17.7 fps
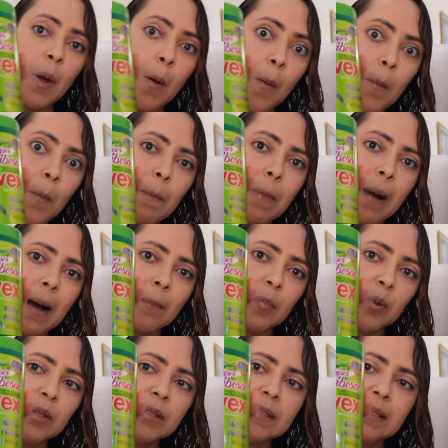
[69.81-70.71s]
o
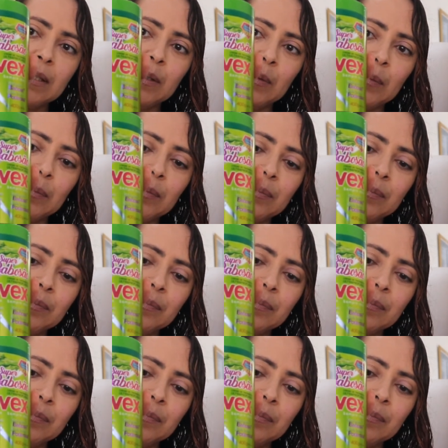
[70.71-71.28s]
babozão,